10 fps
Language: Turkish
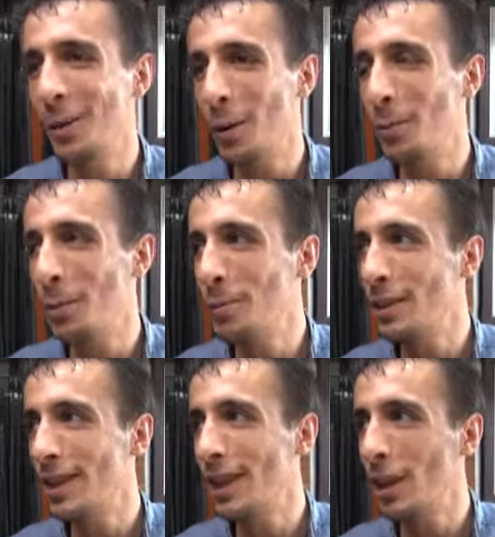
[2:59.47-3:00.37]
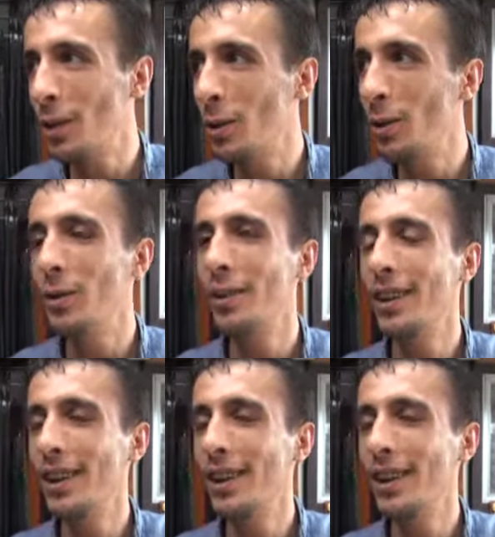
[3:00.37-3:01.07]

davranmamız gerekiyor.